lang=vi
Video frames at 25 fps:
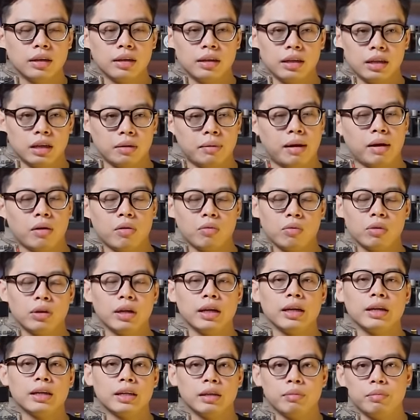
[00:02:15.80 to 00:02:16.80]
thì các bạn cũng có
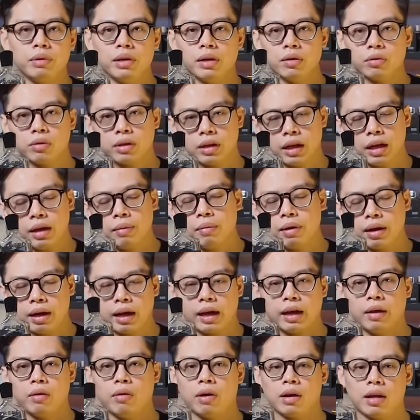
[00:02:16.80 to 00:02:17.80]
thể tìm hiểu thêm cái
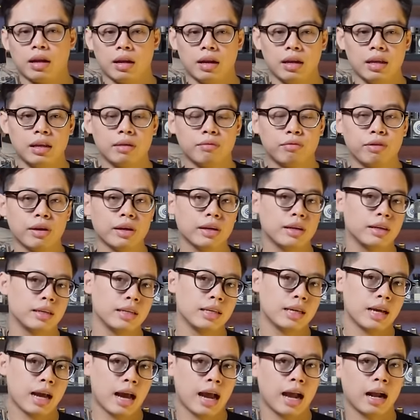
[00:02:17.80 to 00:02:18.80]
này hoặc là lên
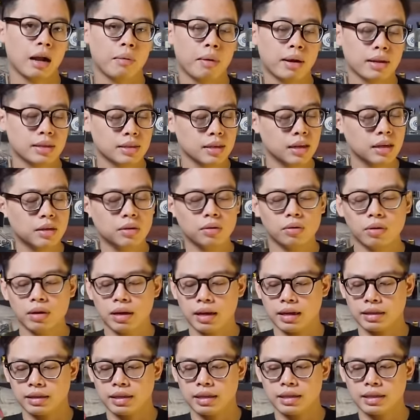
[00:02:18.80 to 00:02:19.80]
Fentica các bạn search thôi
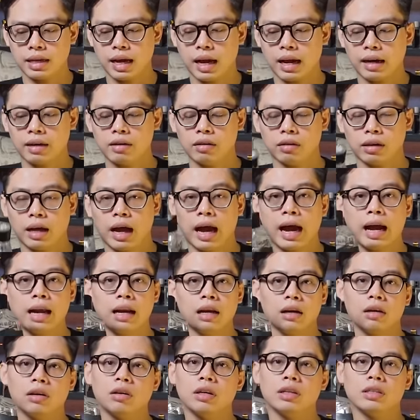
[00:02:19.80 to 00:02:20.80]
là sẽ ra được ai
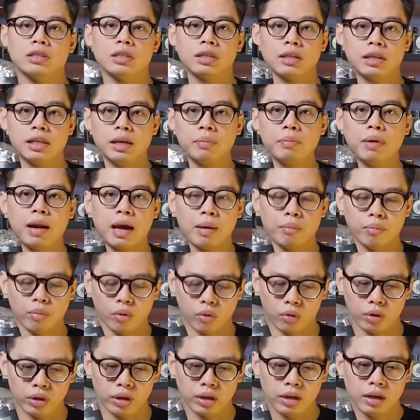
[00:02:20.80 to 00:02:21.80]
là người trực tiếp làm
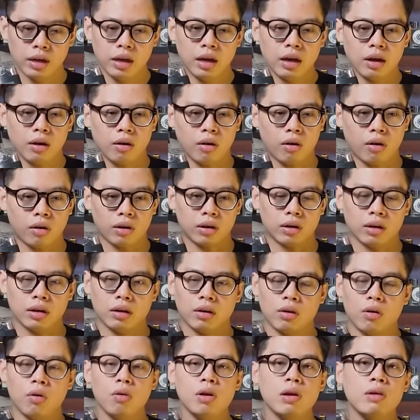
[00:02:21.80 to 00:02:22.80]
mùi còn
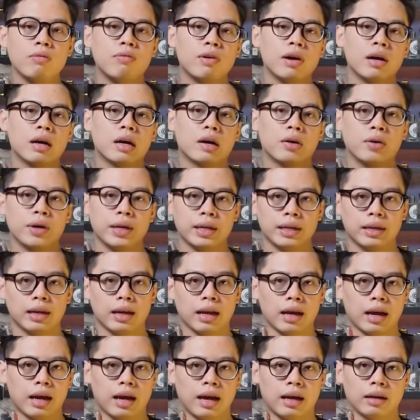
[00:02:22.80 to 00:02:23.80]
uh, Oliver quyết
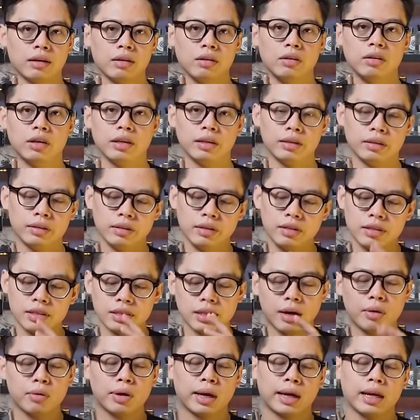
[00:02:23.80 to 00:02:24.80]
là người đứng
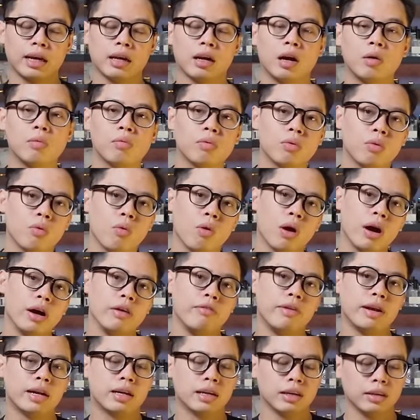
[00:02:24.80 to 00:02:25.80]
sau thành công của
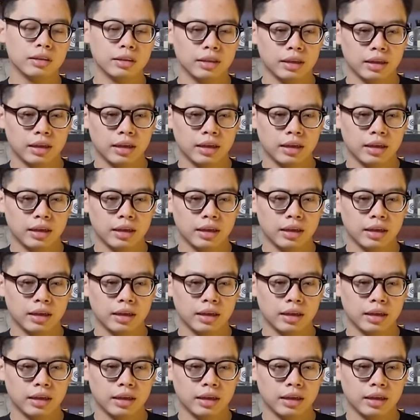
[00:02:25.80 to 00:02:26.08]
Aventus